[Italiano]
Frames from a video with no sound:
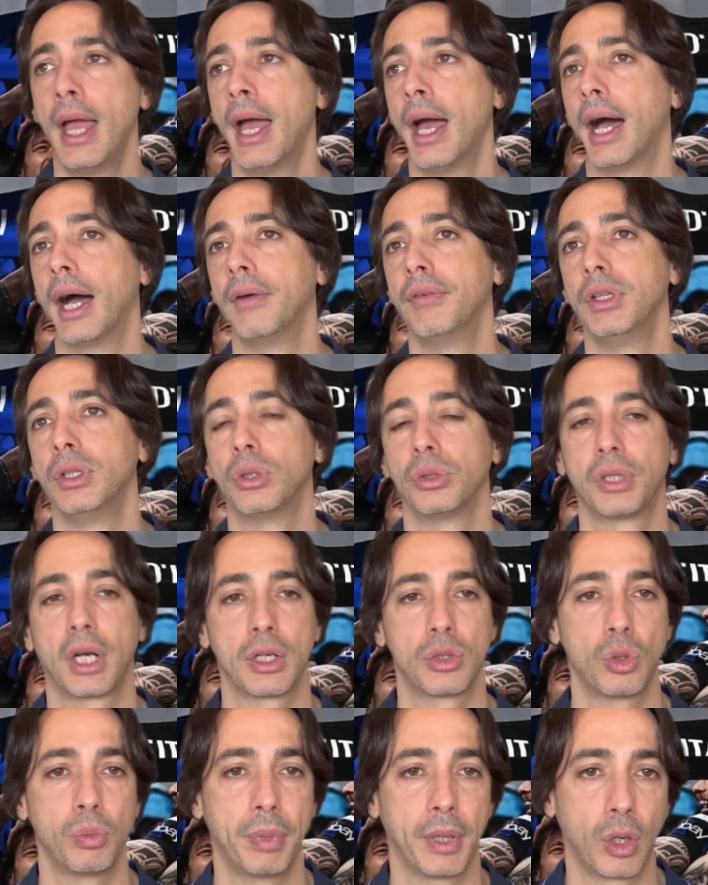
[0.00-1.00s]
ha vinto tre
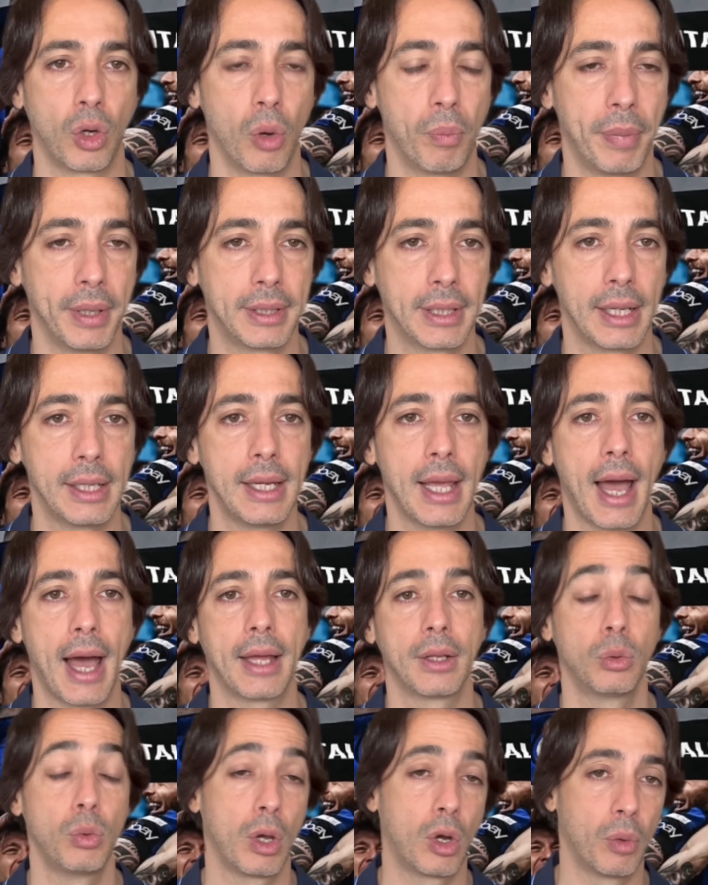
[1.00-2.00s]
Supercoppe
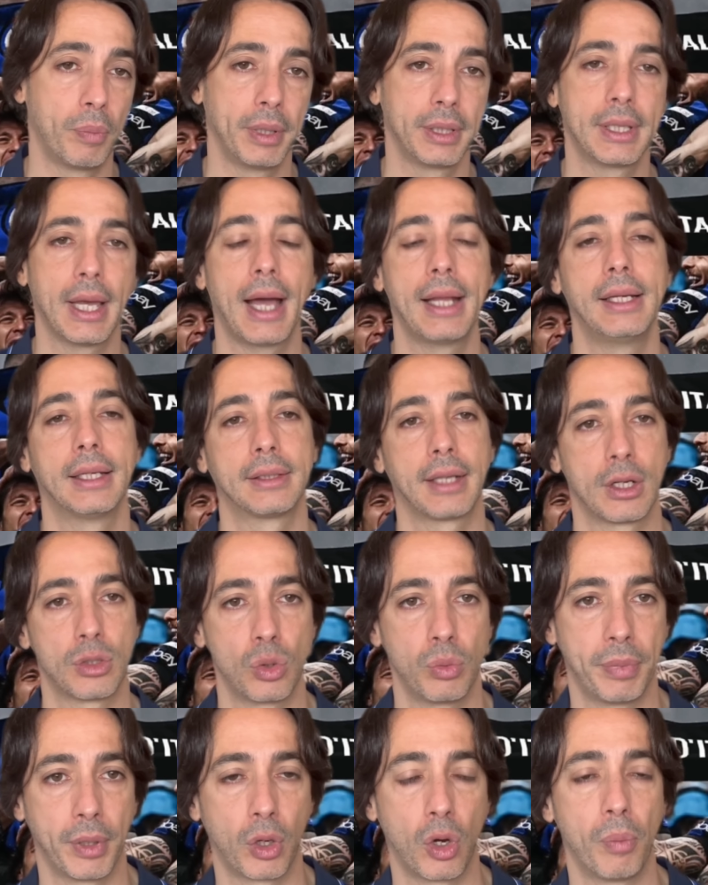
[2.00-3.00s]
italiane, due Coppe Italia, tre
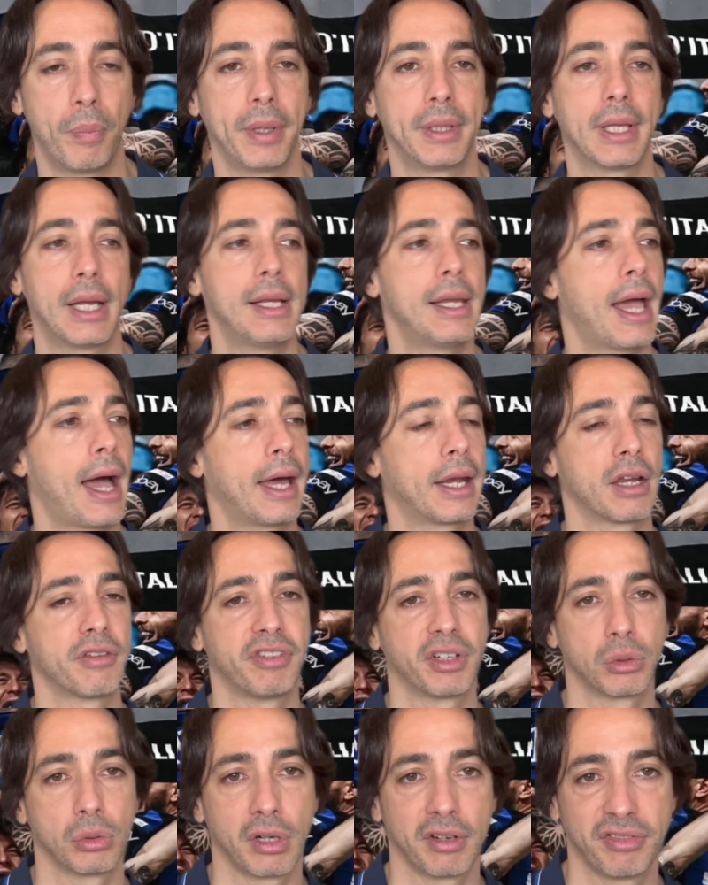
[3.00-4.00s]
Supercoppe italiane, ha
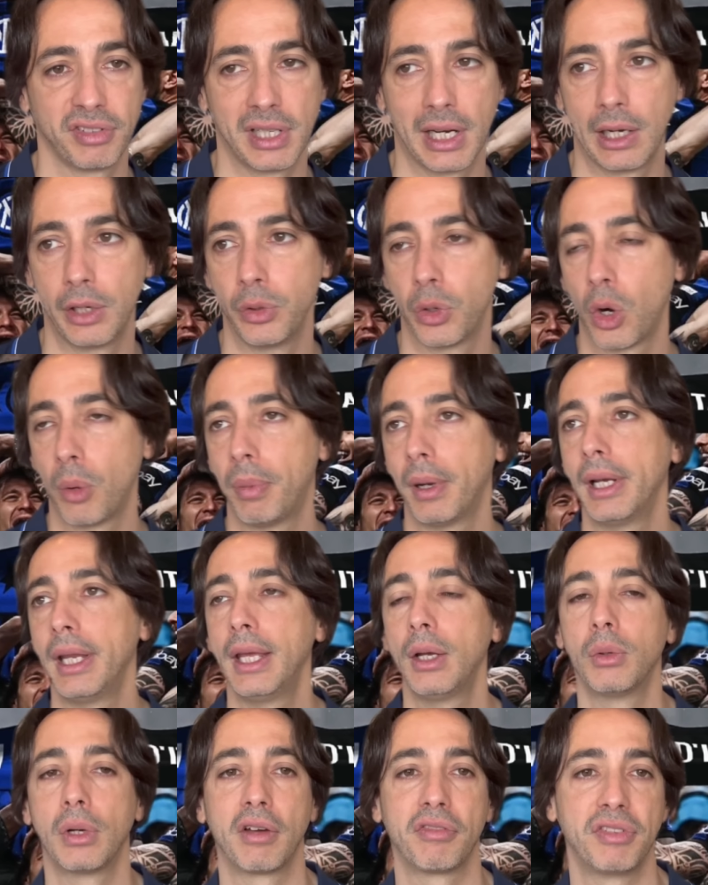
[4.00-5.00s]
fatto una finale d'Europa
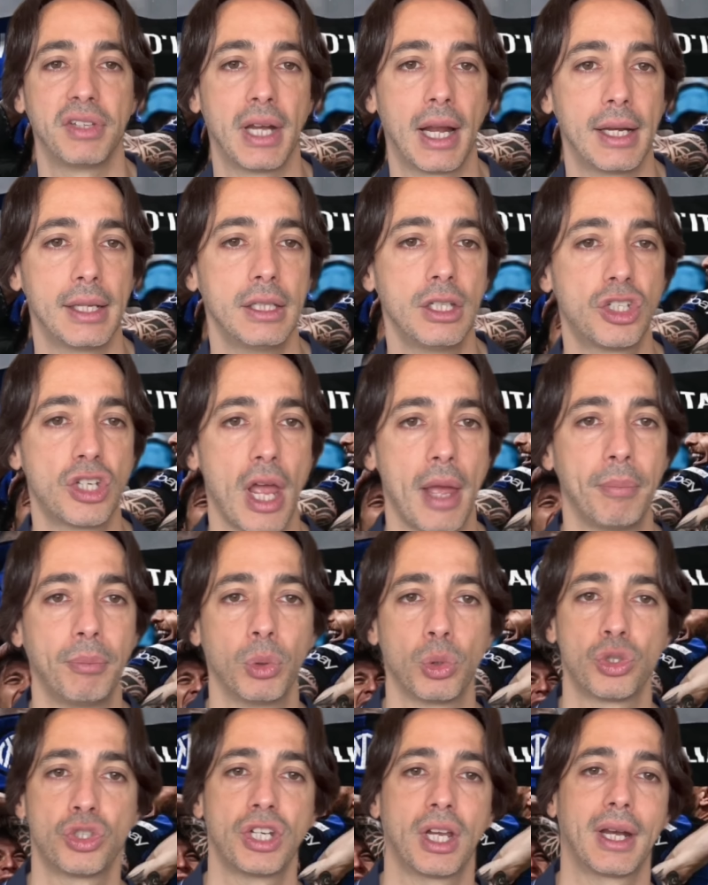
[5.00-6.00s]
League, una finale di
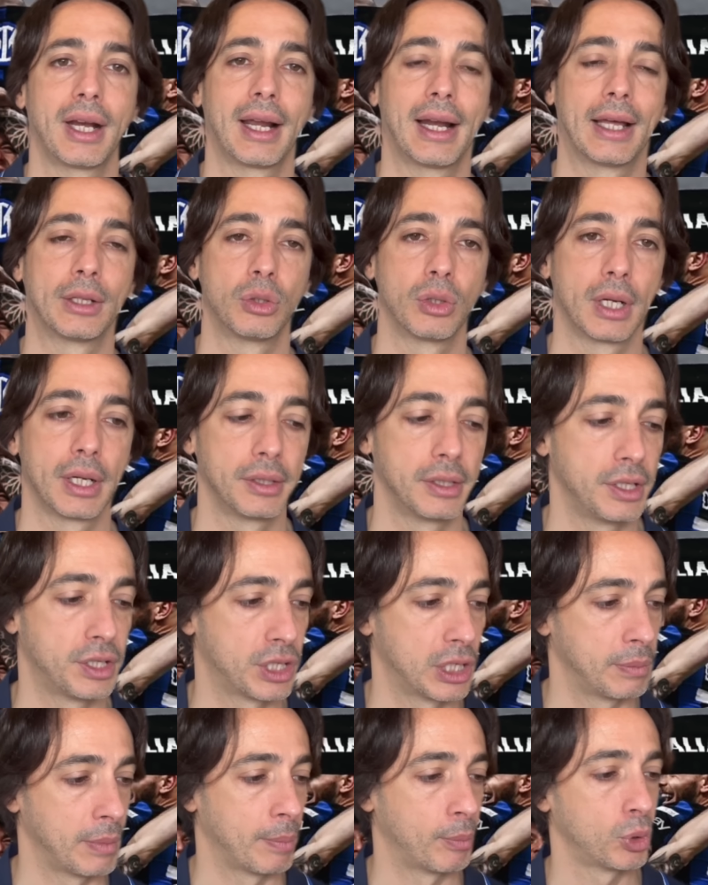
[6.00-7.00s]
Champions, ci ha regalato
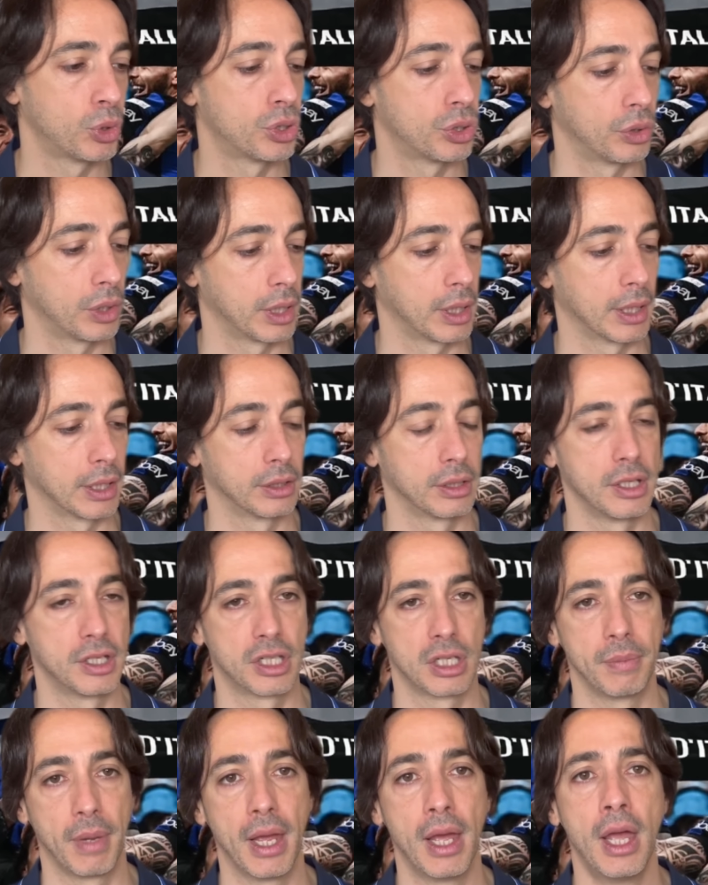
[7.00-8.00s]
grandissime emozioni,
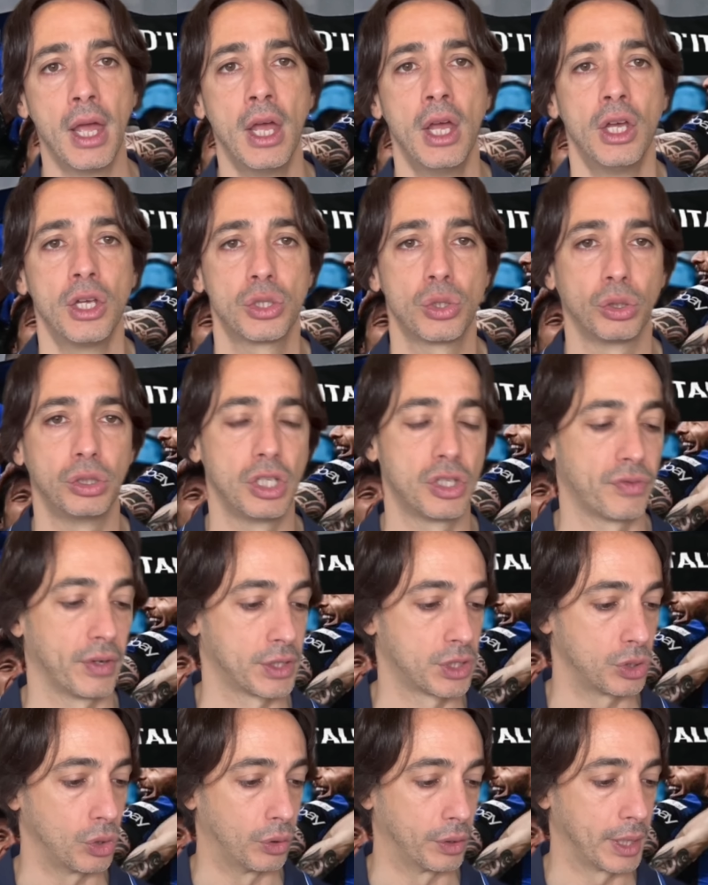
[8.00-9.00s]
grandissime
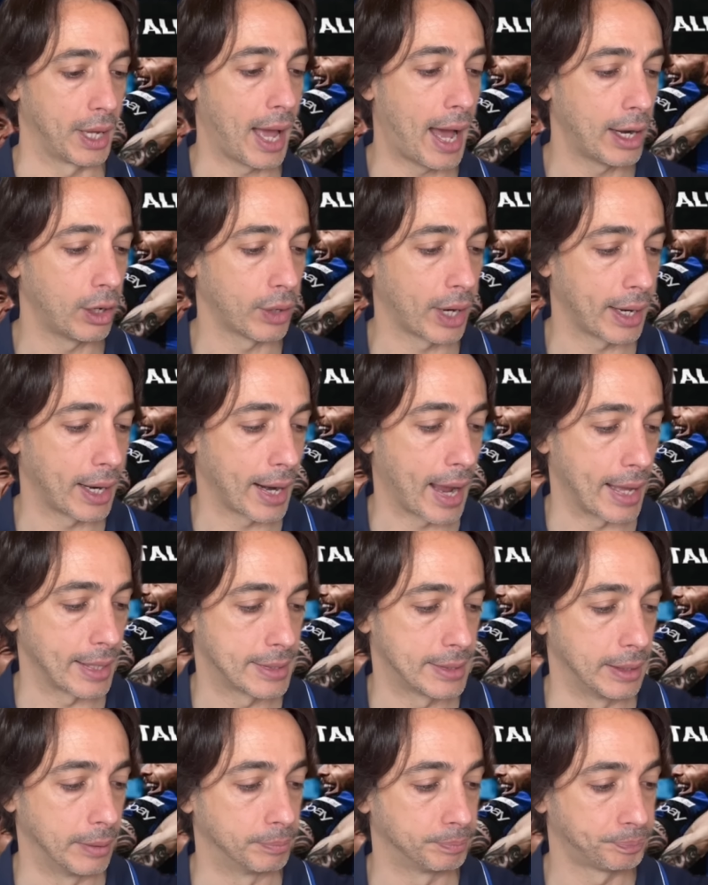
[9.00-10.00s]
soddisfazioni. Allora
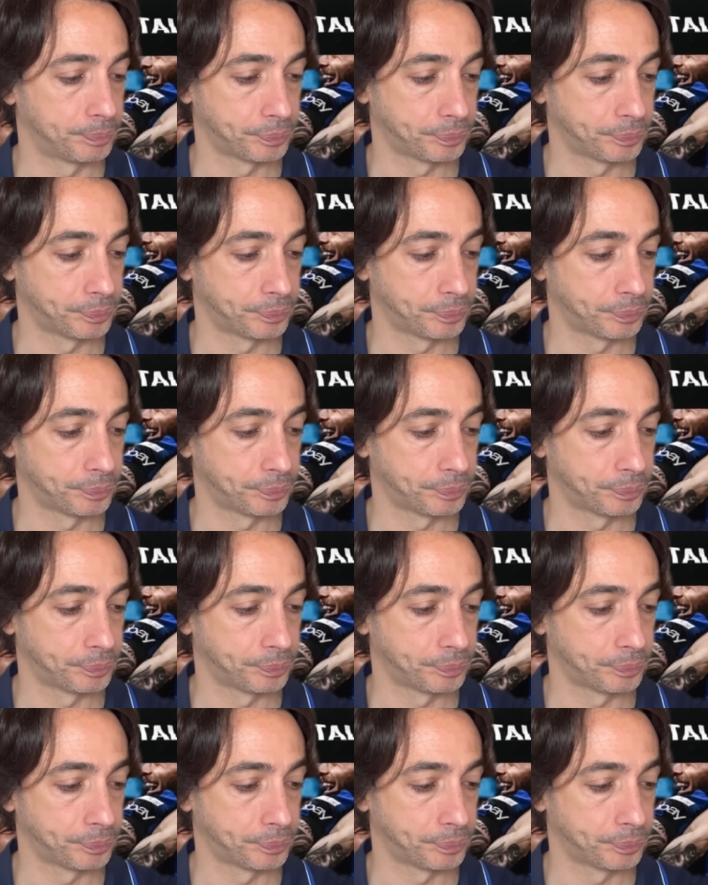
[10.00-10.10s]
ragazzi,